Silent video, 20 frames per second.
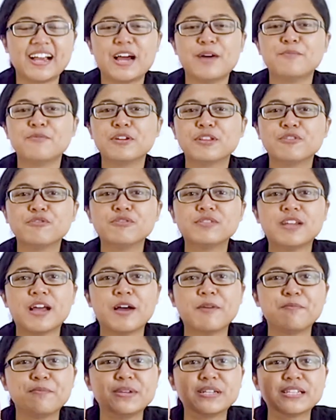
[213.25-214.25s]
kamu itu
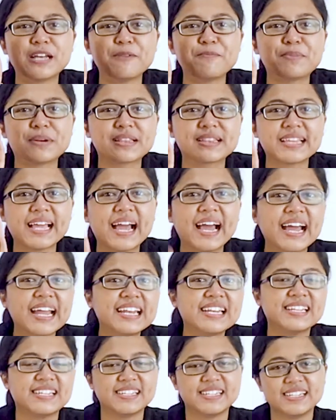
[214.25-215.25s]
udah bisa
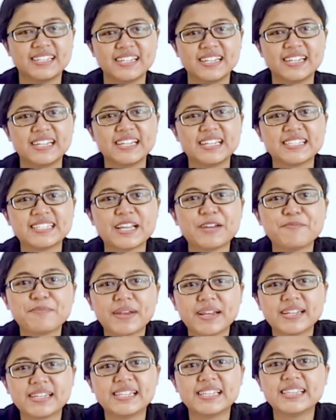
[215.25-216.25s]
bertahan
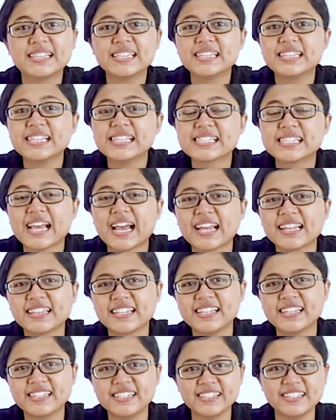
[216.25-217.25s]
sampai di titik saat
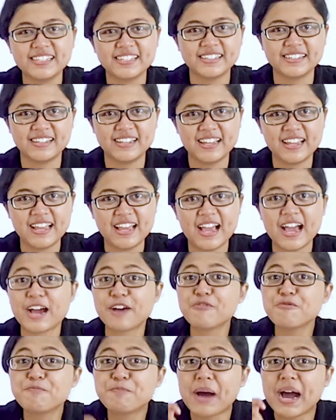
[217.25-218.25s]
ini
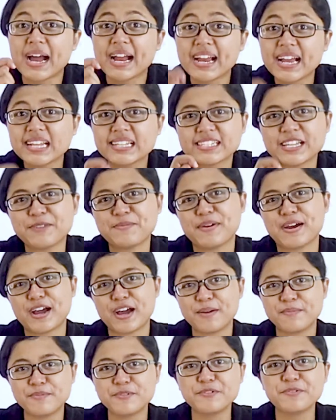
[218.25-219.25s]
aku bangga sama
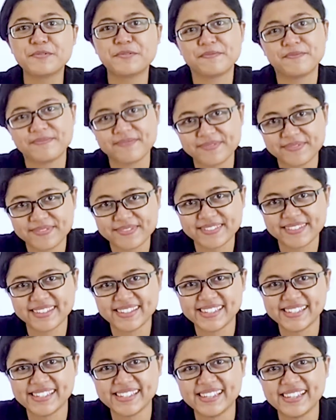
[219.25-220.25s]
kamu
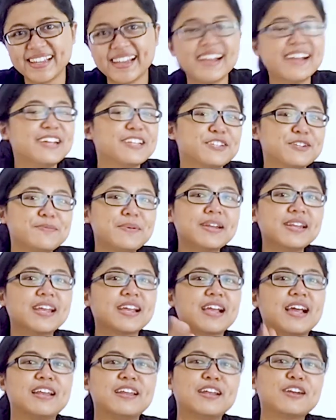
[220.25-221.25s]
coba deh
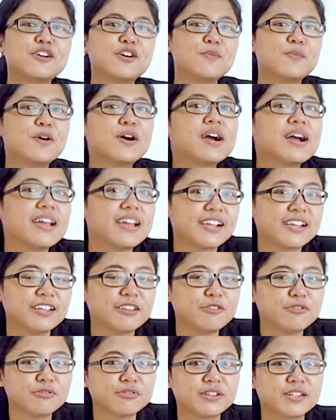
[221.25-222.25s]
kalian ngomong kayak
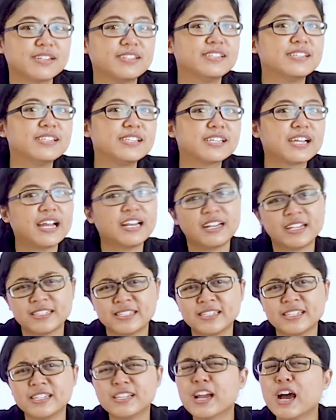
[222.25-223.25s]
gitu ke diri kalian
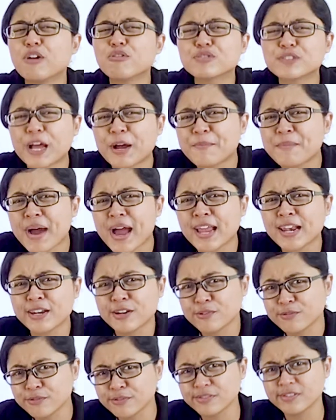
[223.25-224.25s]
sendiri nggak usah
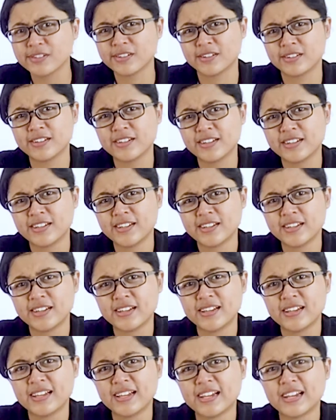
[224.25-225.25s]
malu
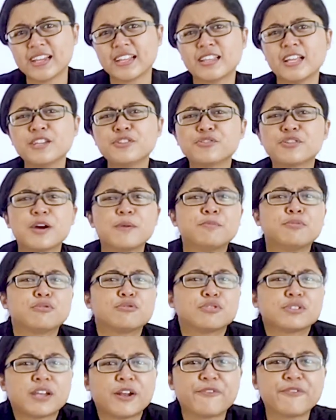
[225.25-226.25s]
kita juga
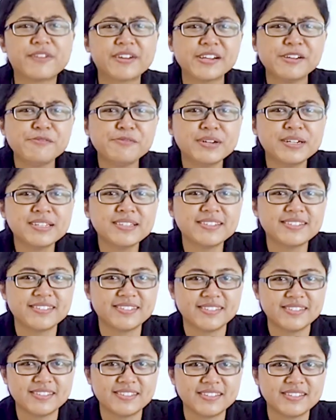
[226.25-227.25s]
butuh self reward
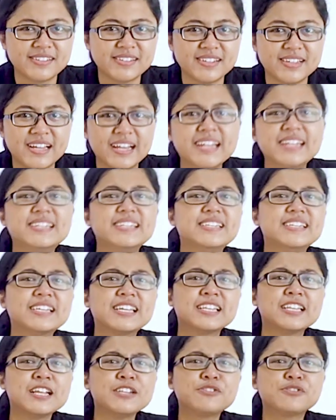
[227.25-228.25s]
diri
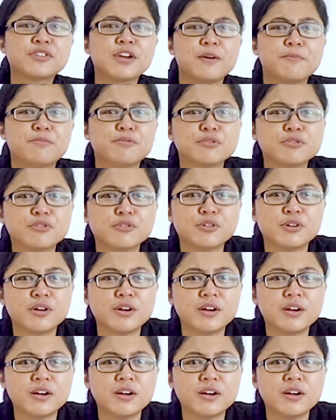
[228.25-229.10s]
kita juga butuh